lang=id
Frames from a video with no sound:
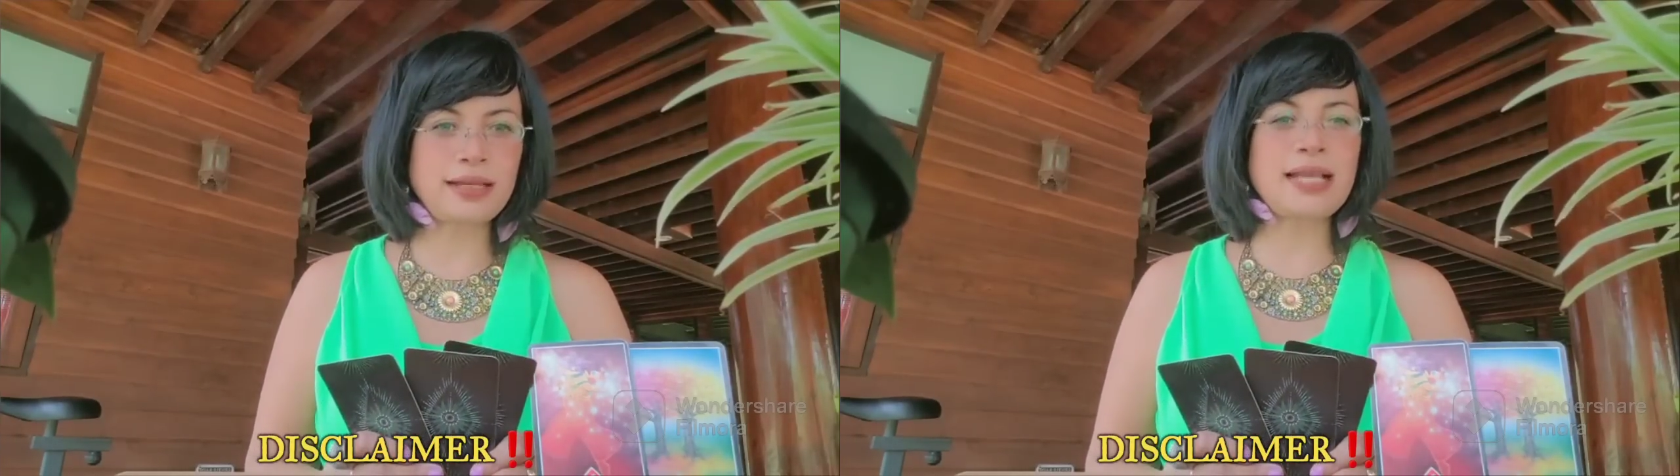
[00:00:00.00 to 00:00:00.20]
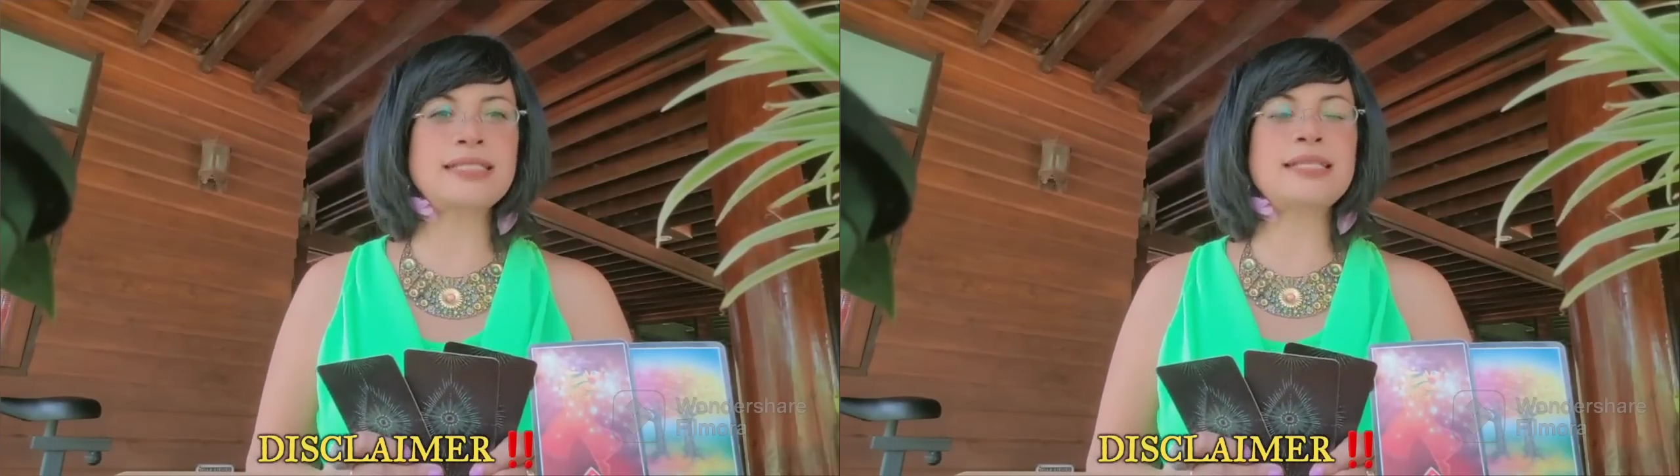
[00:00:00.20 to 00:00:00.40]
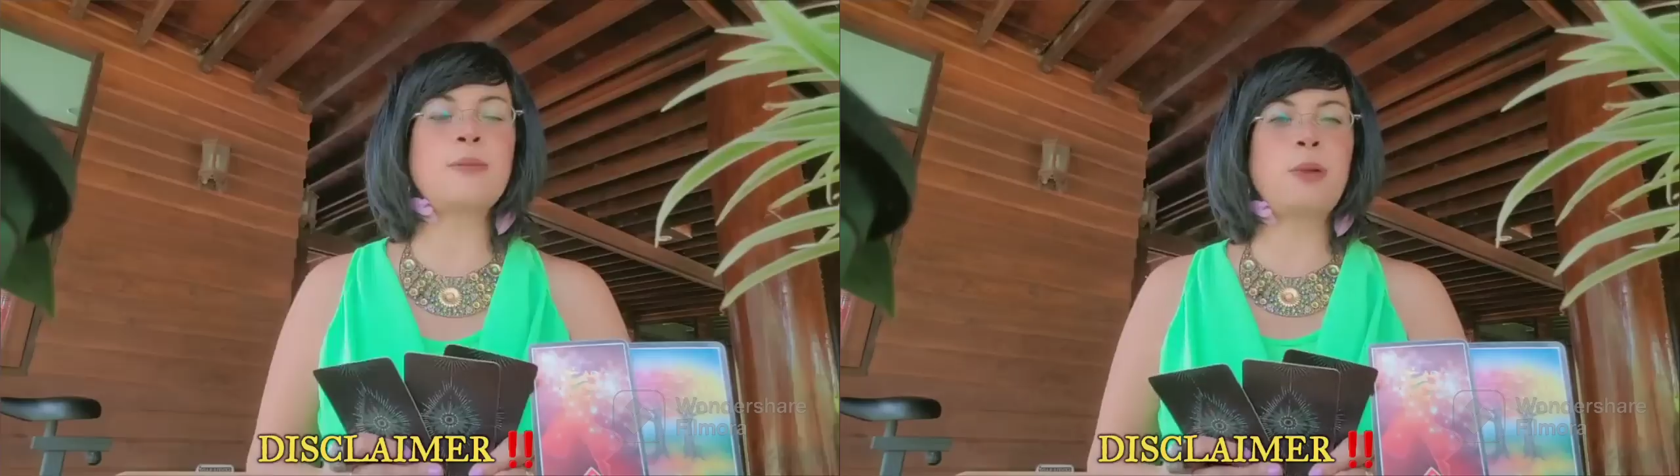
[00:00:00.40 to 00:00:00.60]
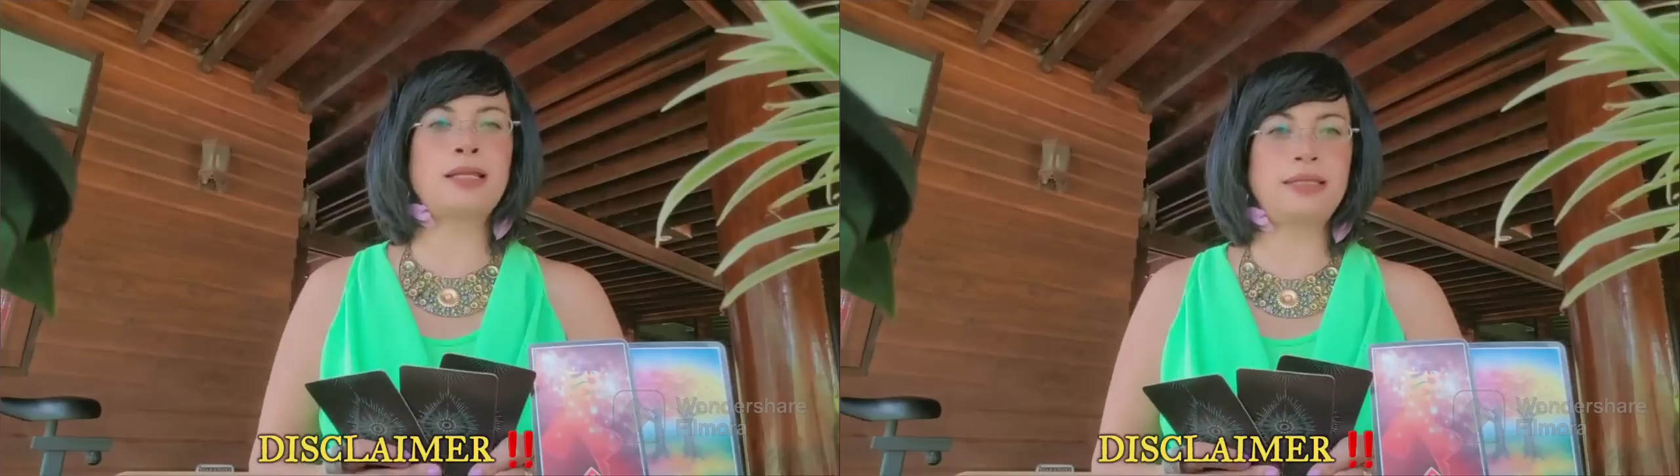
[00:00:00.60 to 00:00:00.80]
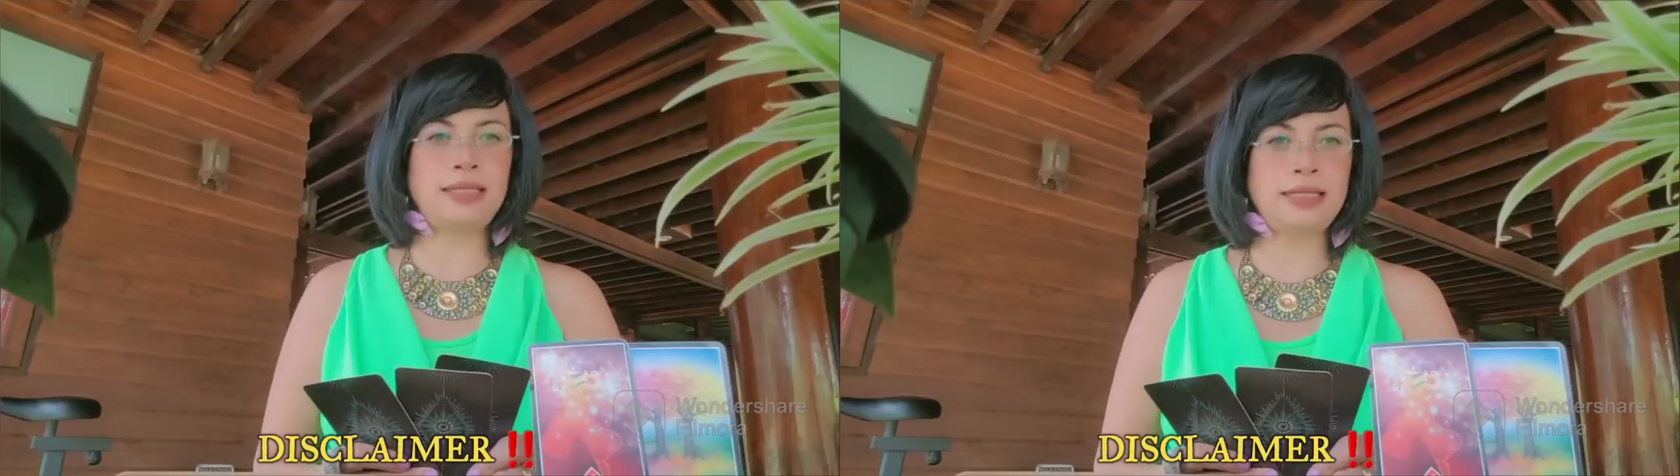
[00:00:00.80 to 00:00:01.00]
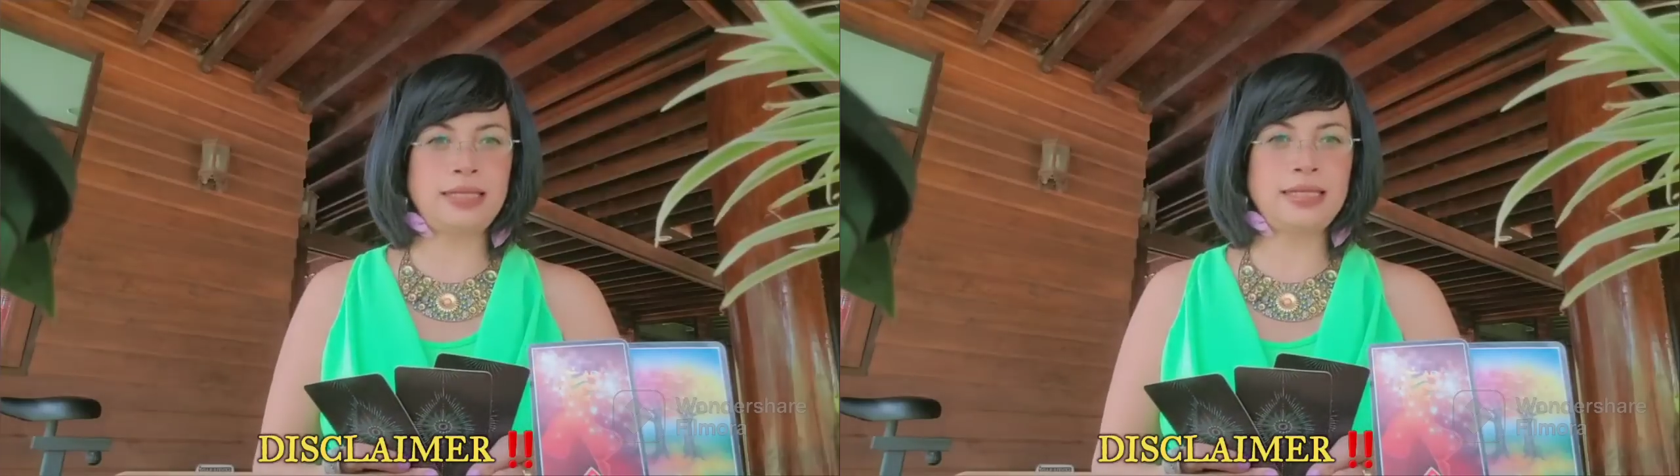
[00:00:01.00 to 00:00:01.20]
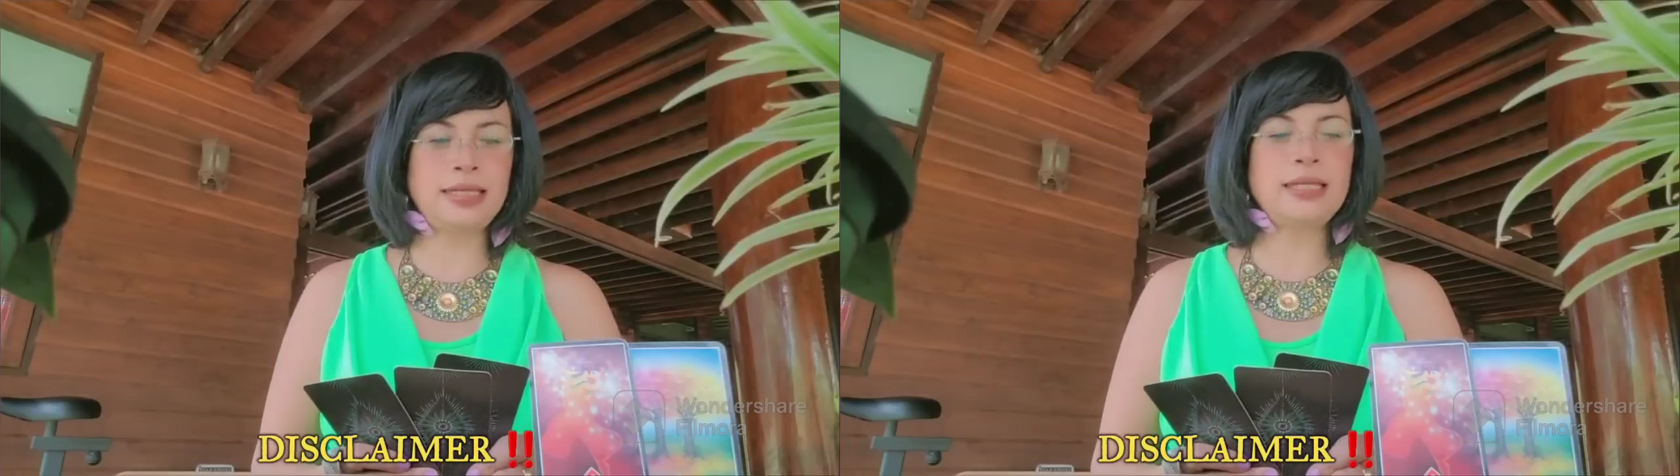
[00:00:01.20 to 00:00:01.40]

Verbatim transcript: raja pati